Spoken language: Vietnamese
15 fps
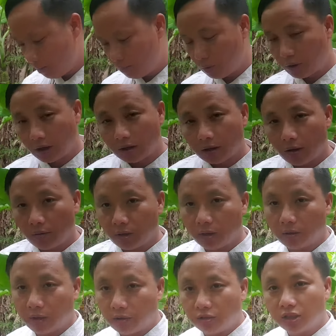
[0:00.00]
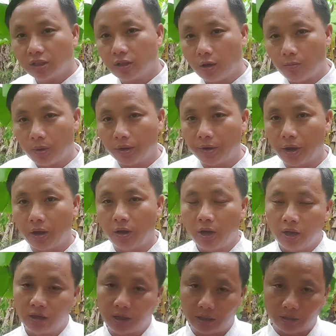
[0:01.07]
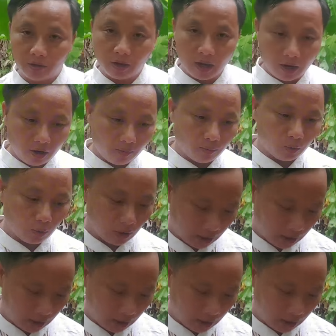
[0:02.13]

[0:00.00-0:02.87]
một cần tàu cần tàu chỉ tàu món nọ chỉ cho các lòng một ô